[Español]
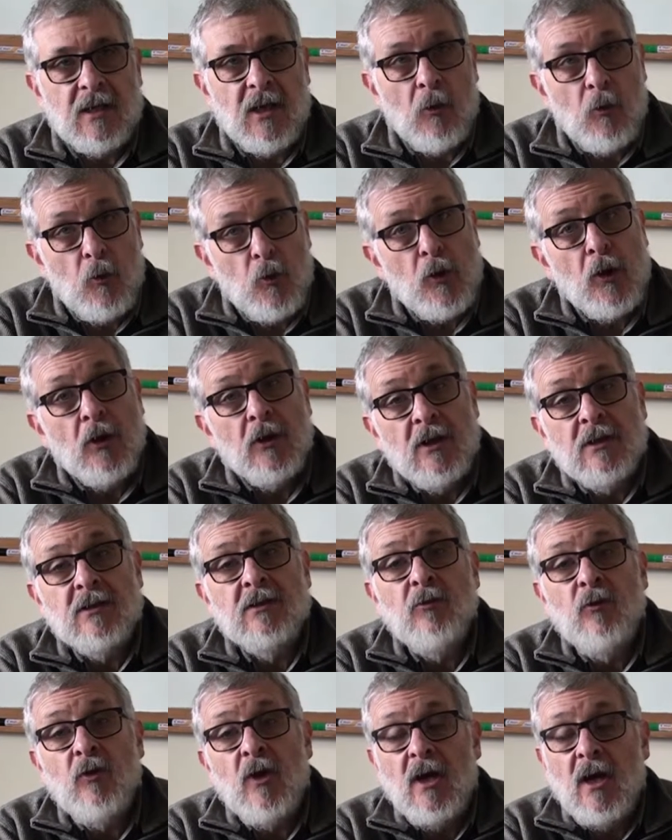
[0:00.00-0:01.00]
que uno
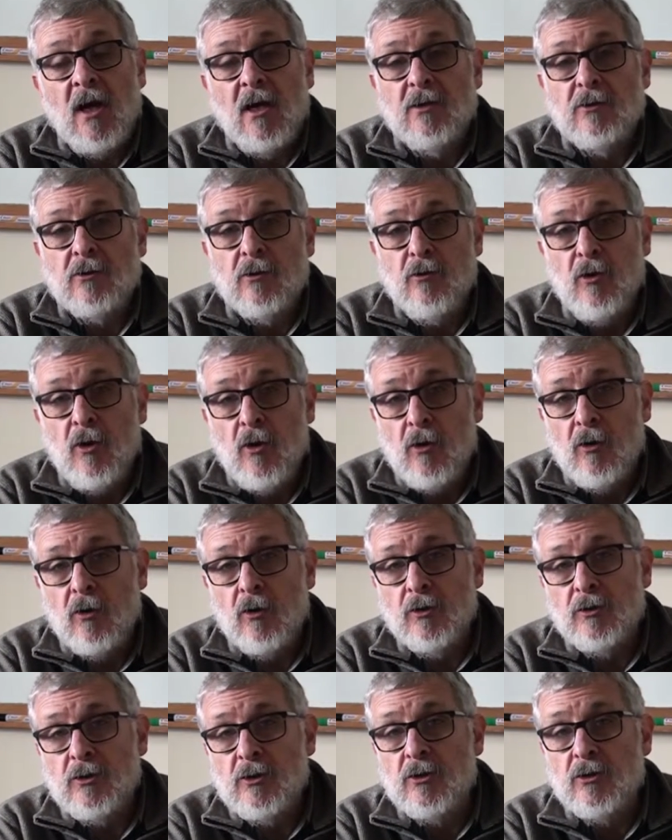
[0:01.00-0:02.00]
identifica esos nodos,